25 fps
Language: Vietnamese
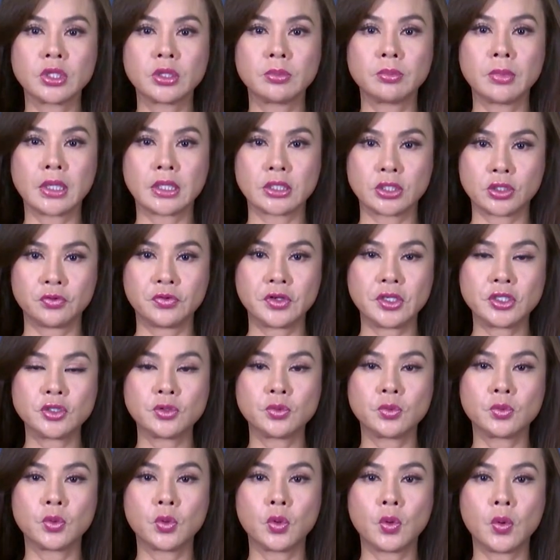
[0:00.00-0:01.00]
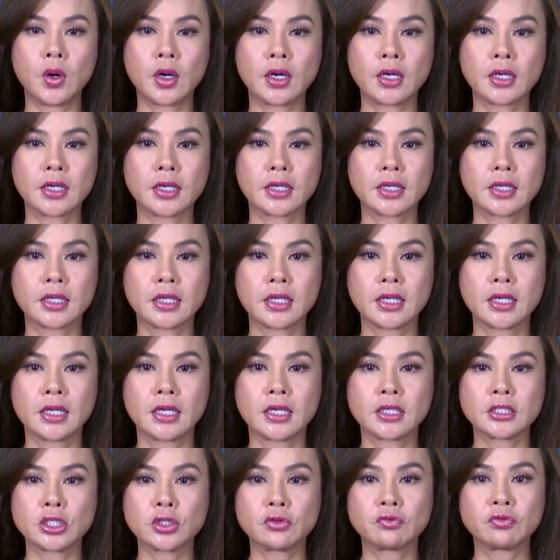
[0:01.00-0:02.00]
tin mật cho phía Trung Quốc.
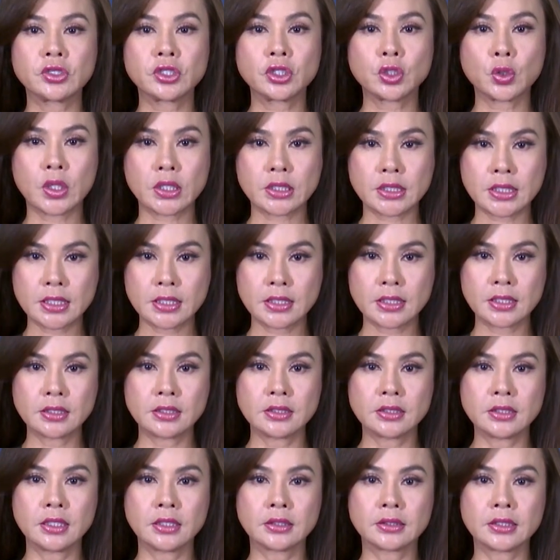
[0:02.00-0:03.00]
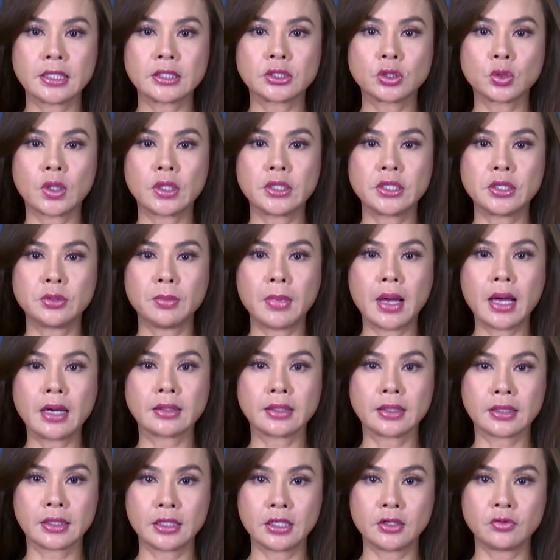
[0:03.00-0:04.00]
Trong phiên tòa xét xử ở tại Tòa Liên bang
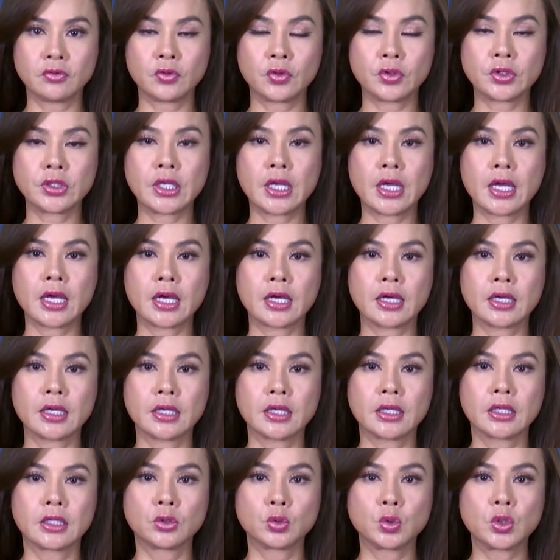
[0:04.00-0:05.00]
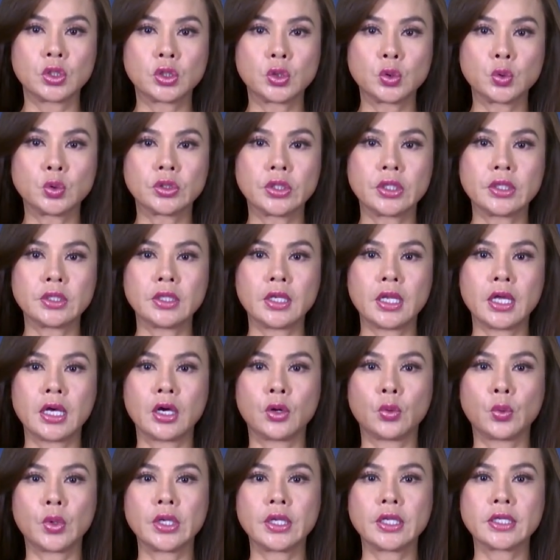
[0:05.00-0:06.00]
ở California, thủy thủ tên là
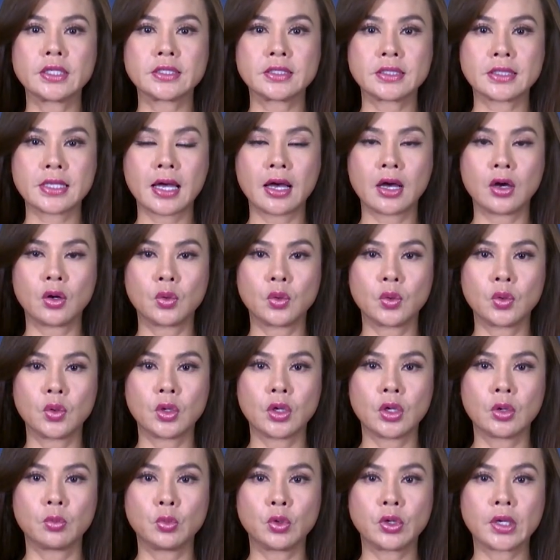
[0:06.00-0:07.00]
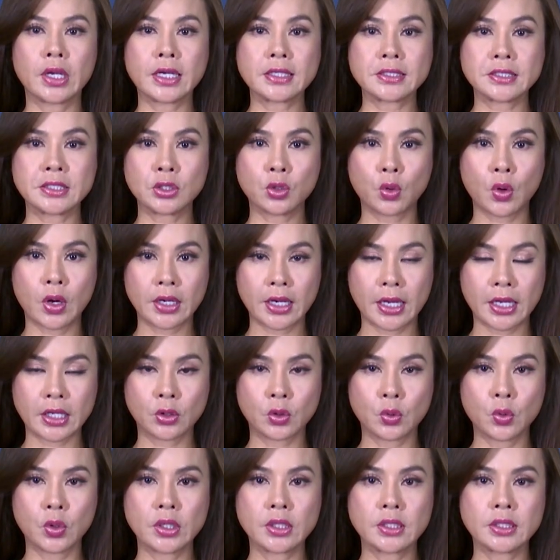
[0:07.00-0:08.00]
Wen Heng Zhao, một hạ sĩ quan hải
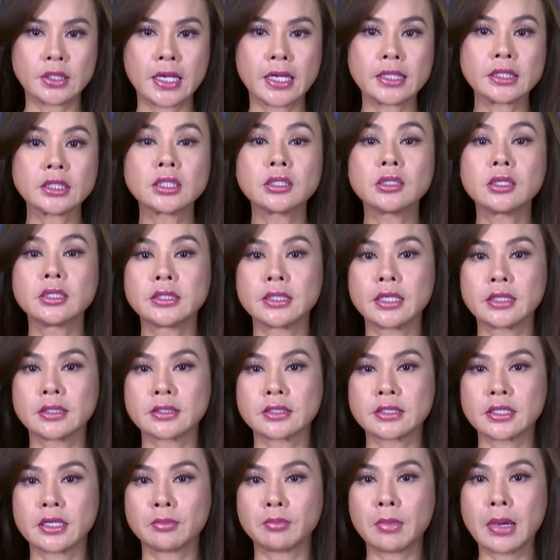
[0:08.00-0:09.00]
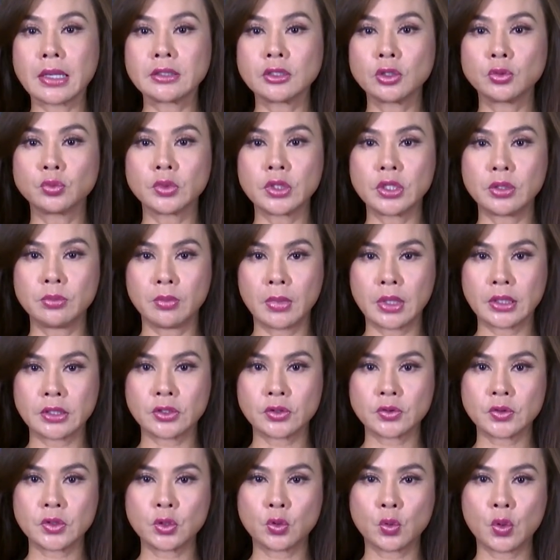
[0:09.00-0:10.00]
quân đã thừa nhận rằng bán thông tin mật
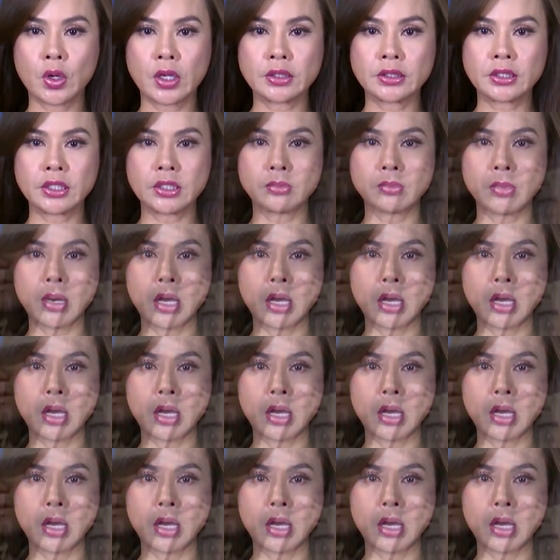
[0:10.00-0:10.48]
cho sĩ quan tình